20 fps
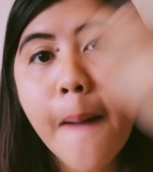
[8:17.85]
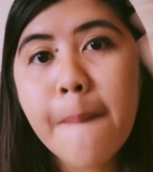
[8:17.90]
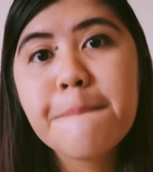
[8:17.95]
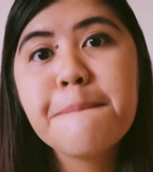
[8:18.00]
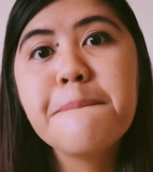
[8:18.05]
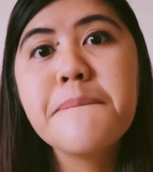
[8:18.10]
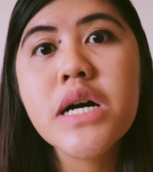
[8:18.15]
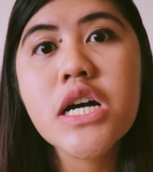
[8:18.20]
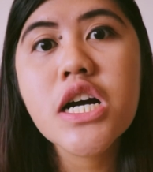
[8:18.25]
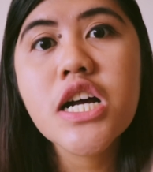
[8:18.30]

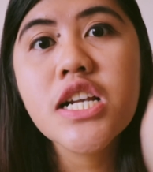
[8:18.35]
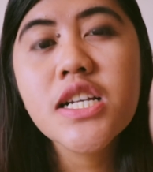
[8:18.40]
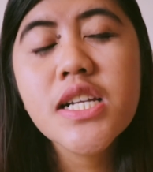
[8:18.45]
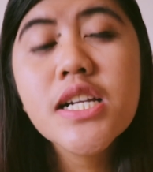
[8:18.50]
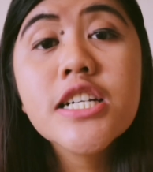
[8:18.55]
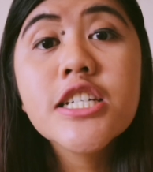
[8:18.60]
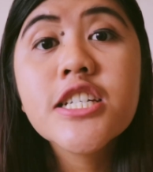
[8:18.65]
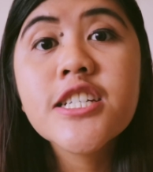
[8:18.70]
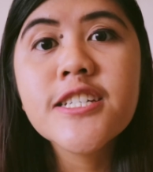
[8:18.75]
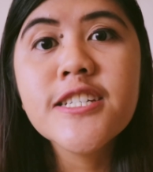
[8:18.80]

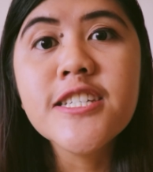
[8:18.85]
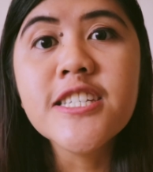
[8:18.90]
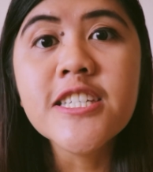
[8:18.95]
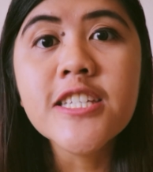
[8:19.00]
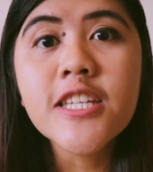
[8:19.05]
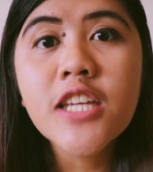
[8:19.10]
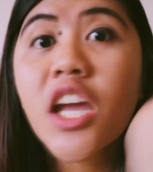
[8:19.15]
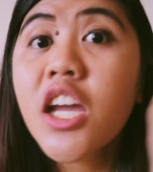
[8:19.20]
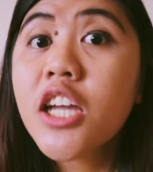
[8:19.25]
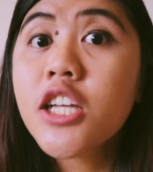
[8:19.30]

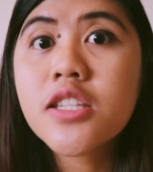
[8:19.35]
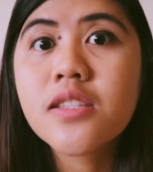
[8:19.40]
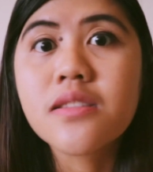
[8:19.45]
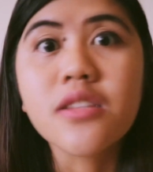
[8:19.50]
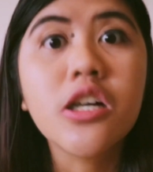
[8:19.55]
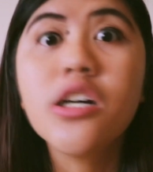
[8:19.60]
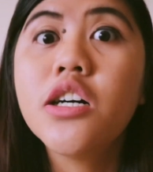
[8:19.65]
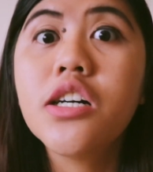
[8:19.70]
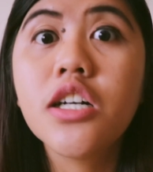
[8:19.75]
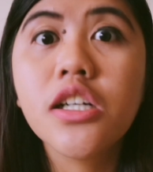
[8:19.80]

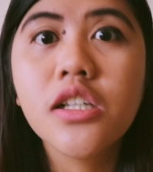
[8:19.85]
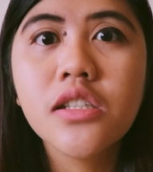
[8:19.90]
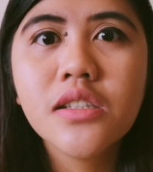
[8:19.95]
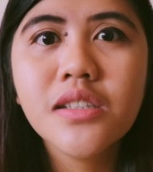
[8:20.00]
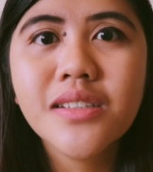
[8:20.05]
Maldita.